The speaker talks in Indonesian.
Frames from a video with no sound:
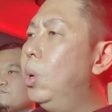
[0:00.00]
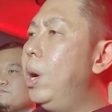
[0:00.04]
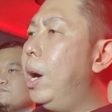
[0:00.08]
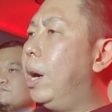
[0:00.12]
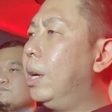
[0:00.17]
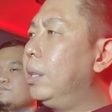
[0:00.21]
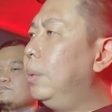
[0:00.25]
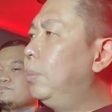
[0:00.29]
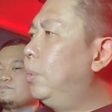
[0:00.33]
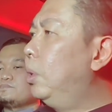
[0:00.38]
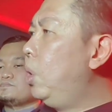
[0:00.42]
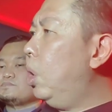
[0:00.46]
juga
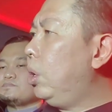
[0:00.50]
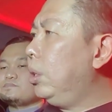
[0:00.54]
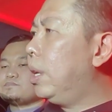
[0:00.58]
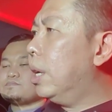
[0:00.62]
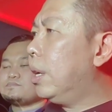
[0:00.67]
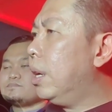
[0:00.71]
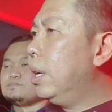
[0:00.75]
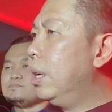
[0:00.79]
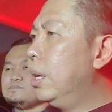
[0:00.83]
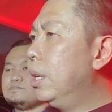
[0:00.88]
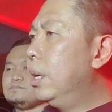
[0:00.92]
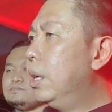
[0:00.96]
ketemu
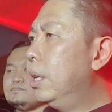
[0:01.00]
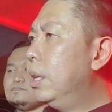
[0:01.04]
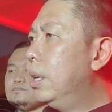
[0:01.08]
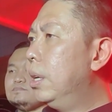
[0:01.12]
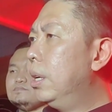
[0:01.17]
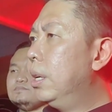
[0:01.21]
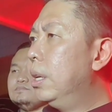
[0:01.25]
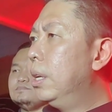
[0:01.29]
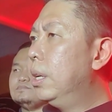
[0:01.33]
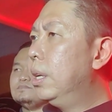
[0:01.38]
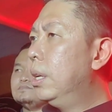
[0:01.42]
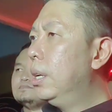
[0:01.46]
dokter.
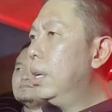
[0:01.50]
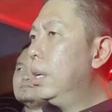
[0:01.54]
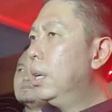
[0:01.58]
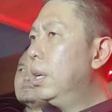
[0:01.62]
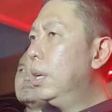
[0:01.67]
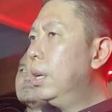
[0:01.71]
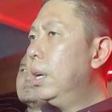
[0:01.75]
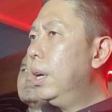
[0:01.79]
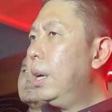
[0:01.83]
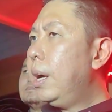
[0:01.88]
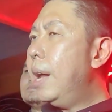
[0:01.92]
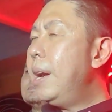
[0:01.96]

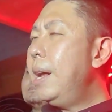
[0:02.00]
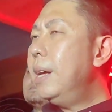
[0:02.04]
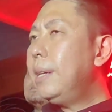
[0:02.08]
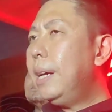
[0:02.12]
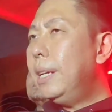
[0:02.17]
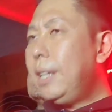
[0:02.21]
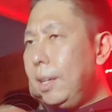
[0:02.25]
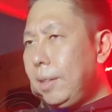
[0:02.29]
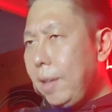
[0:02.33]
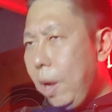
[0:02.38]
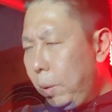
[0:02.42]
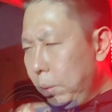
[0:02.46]
Karena
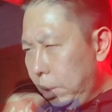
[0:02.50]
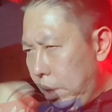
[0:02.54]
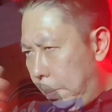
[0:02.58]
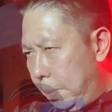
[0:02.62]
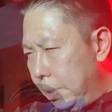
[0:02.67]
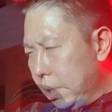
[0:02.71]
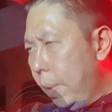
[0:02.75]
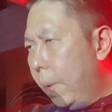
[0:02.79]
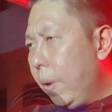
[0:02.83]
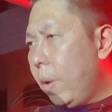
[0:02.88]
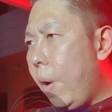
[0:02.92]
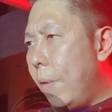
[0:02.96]
kita takut
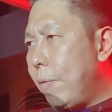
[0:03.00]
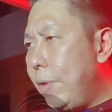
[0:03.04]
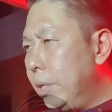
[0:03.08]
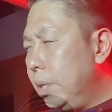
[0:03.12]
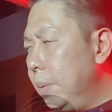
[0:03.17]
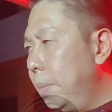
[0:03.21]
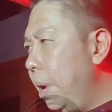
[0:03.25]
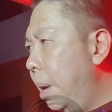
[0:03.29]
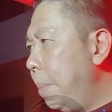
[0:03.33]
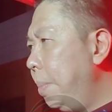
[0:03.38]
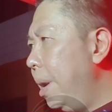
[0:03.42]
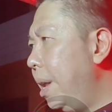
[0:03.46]
sama-sama
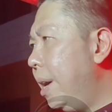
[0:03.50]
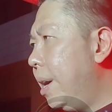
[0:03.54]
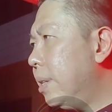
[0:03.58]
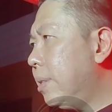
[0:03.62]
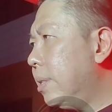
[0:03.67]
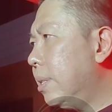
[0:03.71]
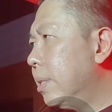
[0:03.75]
COVID-19.